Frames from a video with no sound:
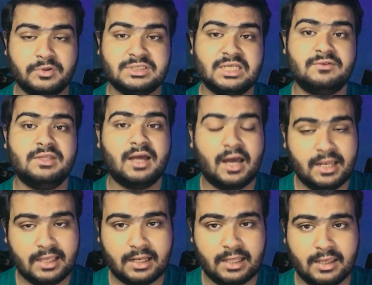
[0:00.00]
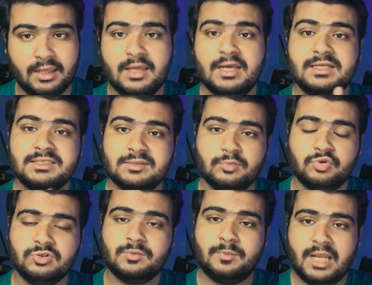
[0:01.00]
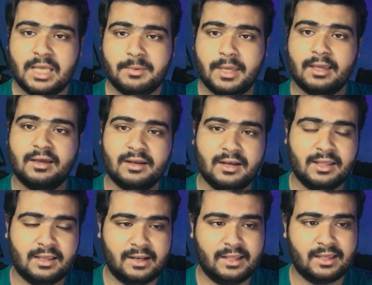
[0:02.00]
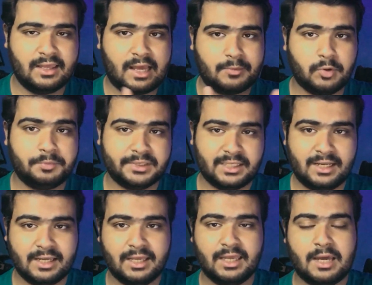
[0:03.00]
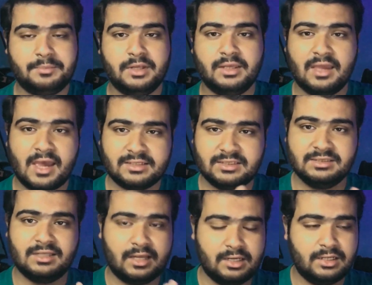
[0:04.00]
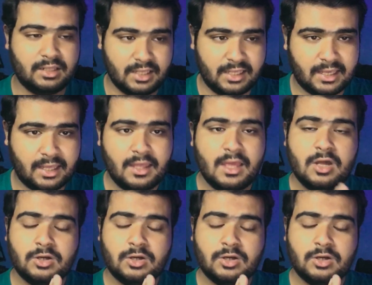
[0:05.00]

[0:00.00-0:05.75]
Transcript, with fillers: वो आपको सिर्फ दिखाने के लिए स्मूथ प्लेबैक करने के लिए कि आपको पता लगे कि आपने क्या चीज़ एडिट की है